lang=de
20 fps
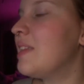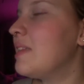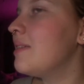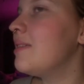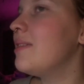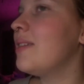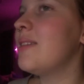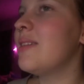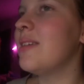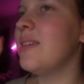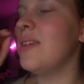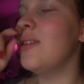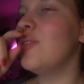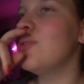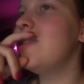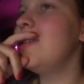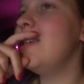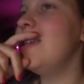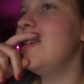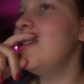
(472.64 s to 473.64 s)
das genau
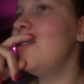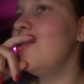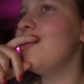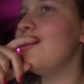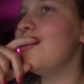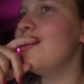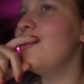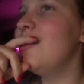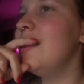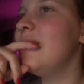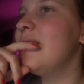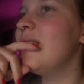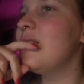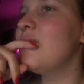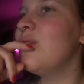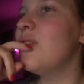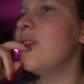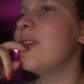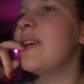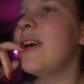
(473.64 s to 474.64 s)
zählt. Und irgendwie ist das
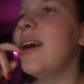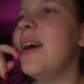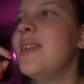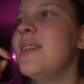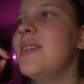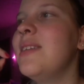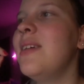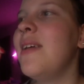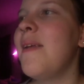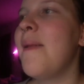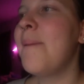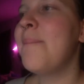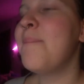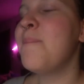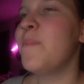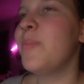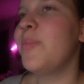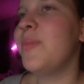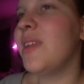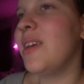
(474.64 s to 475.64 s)
voll krass.
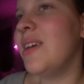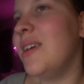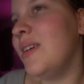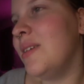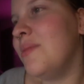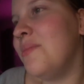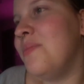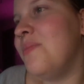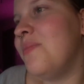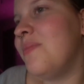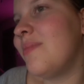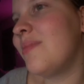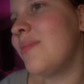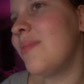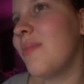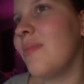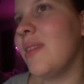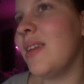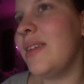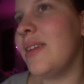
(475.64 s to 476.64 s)
Ähm,
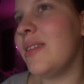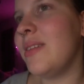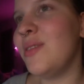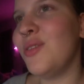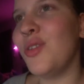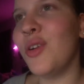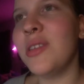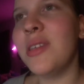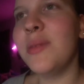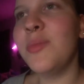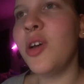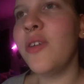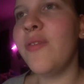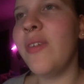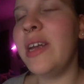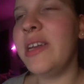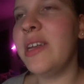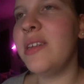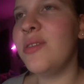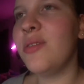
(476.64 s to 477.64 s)
dass es trotzdem noch
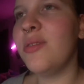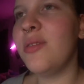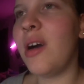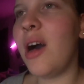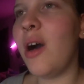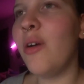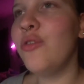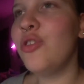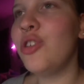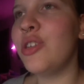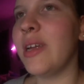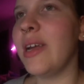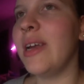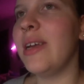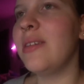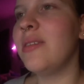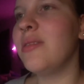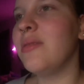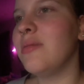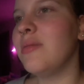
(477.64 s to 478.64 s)
weiter so
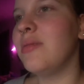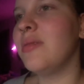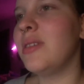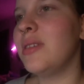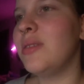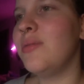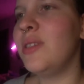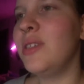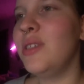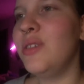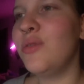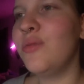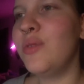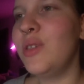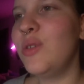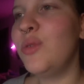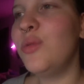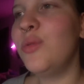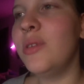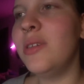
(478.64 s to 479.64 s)
aufsteigt. Und das finde ich
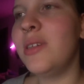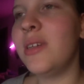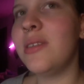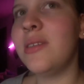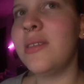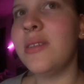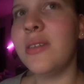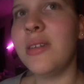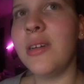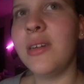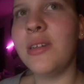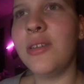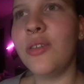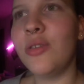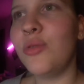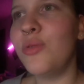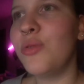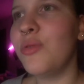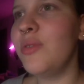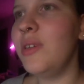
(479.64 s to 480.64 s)
irgendwie cool, dass äh,
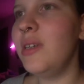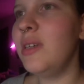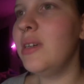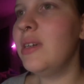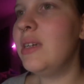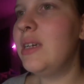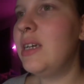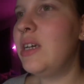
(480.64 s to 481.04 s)
doch irgendwie